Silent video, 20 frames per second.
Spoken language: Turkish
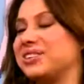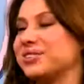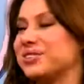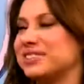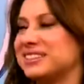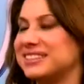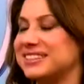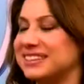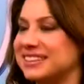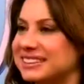çok
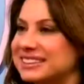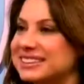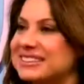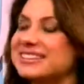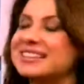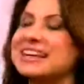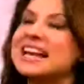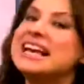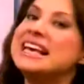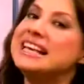da
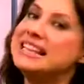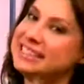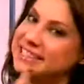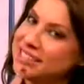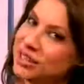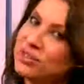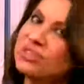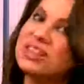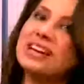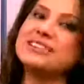tatlıdır.
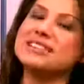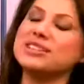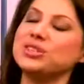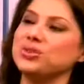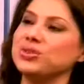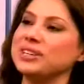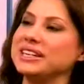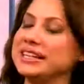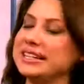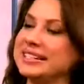İnsan olarak da
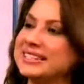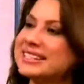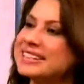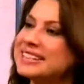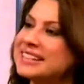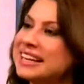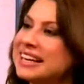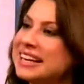çok iyidir.